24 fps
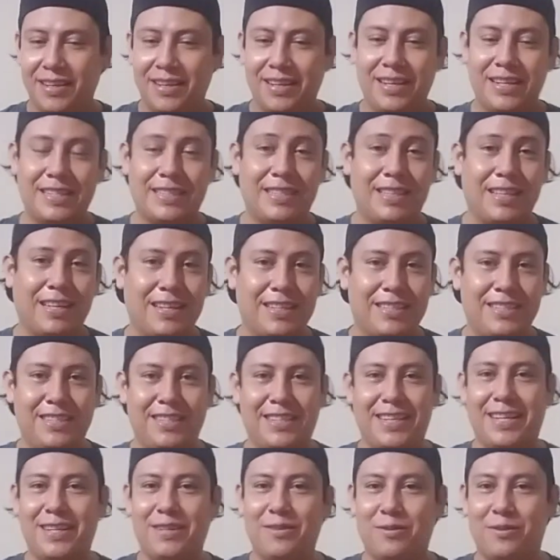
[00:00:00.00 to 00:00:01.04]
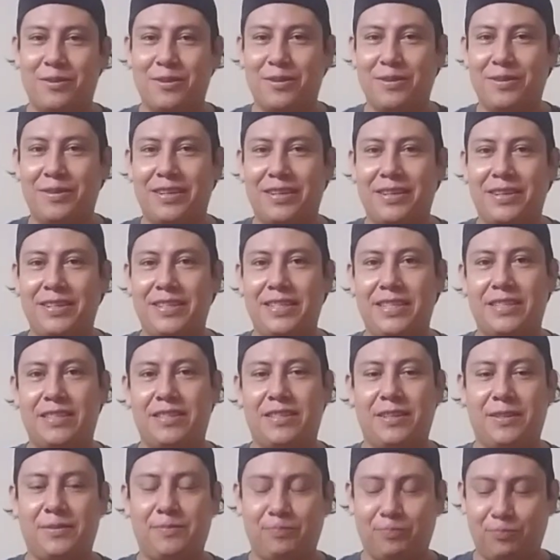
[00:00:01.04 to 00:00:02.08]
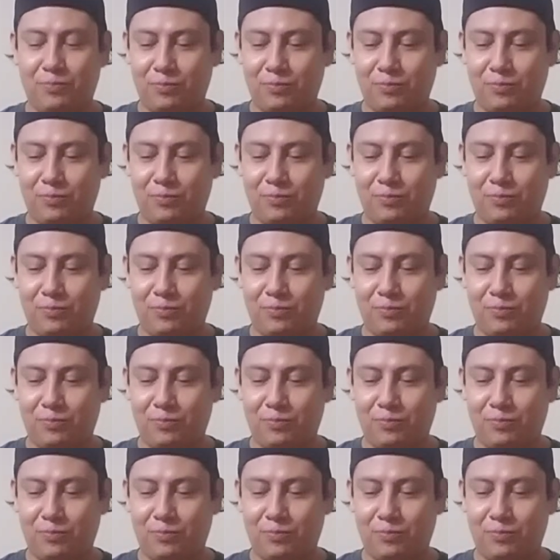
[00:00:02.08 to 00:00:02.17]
este, rechinando todo y este,